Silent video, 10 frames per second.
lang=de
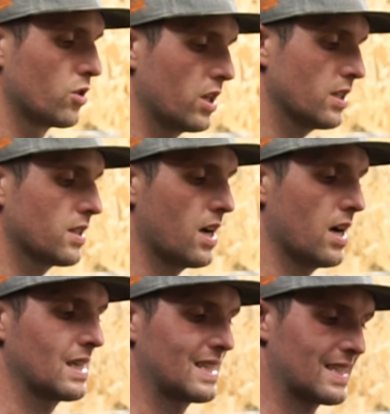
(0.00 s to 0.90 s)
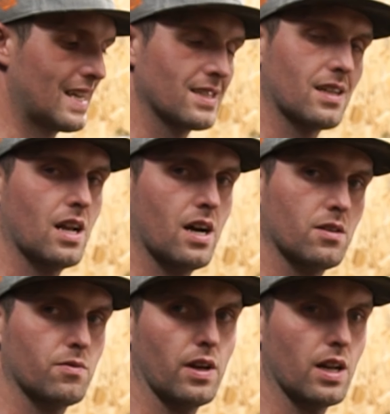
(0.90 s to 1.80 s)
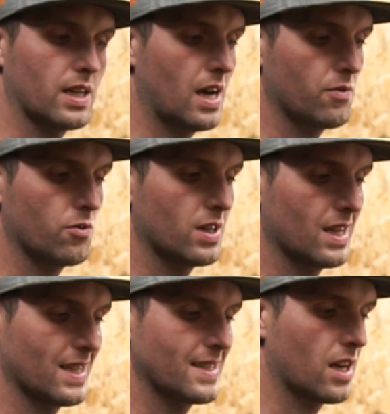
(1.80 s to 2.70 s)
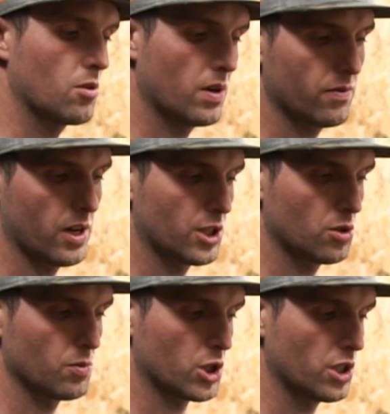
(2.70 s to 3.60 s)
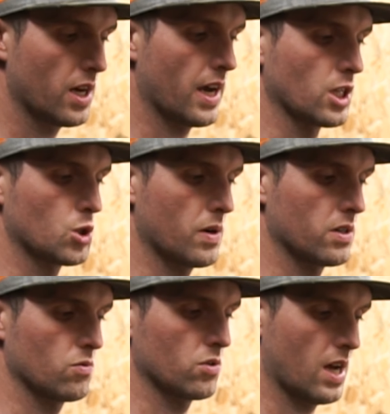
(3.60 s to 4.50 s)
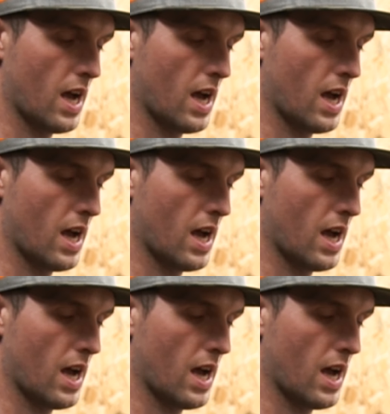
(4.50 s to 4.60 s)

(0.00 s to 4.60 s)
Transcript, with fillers: würde ich sagen, das ist ganz klar ein Fehler davon, dass der Sattel mal falsch in die Maschine eingespannt wurde.